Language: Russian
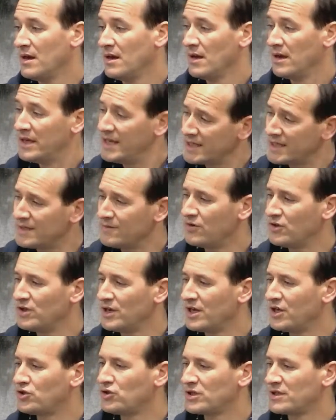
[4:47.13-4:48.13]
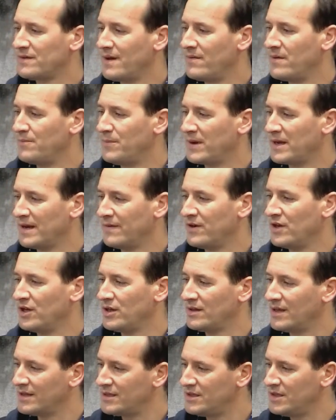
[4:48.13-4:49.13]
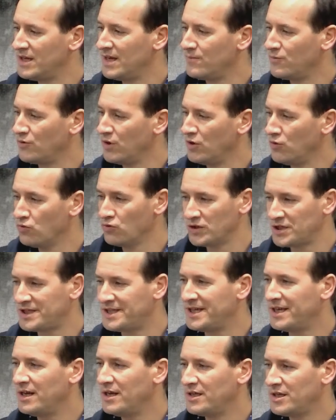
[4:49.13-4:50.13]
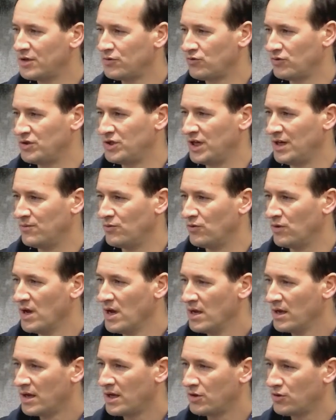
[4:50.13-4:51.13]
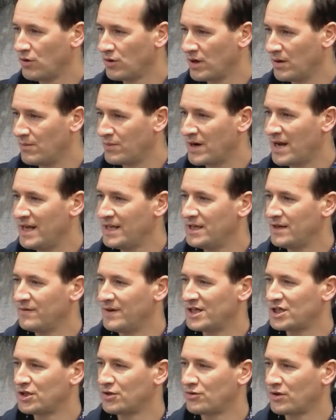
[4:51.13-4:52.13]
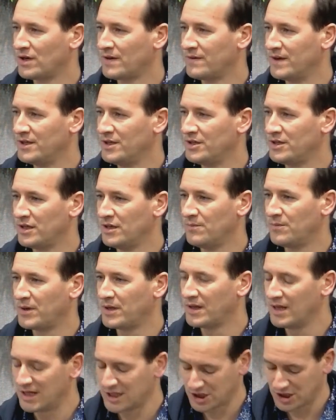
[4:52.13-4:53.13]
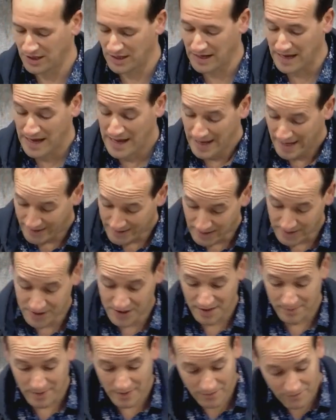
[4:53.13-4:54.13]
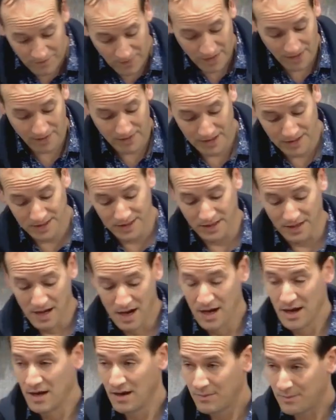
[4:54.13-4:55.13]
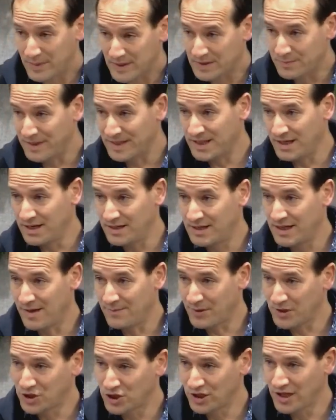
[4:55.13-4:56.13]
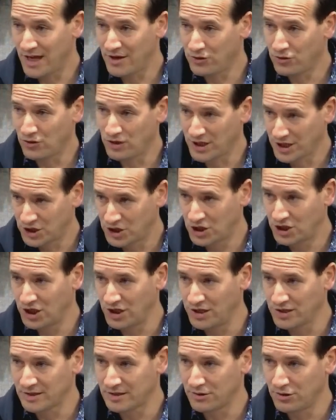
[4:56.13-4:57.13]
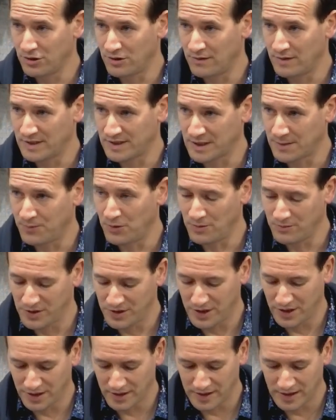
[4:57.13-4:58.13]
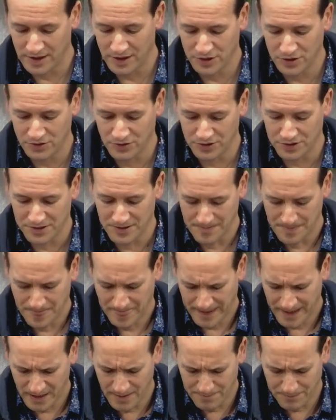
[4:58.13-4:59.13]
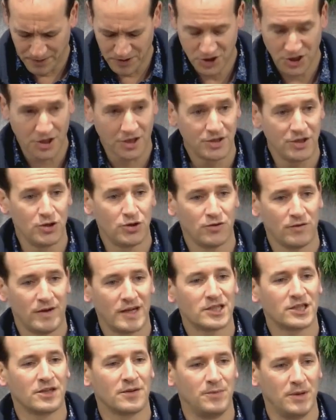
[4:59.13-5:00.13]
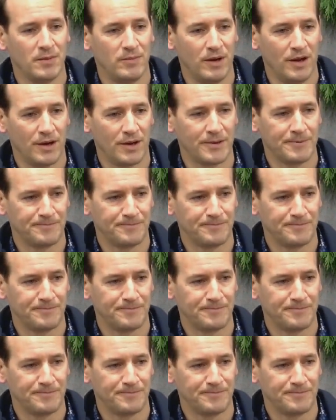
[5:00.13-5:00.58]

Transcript: Я сегодня хочу с вами поговорить на тему или усилить эту тему, которую братья ваши руководители предложили. Это тема верности. Посмотрите, я прочитаю только четыре слова. Запомните их наизусть или подчеркните в ваших Библиях.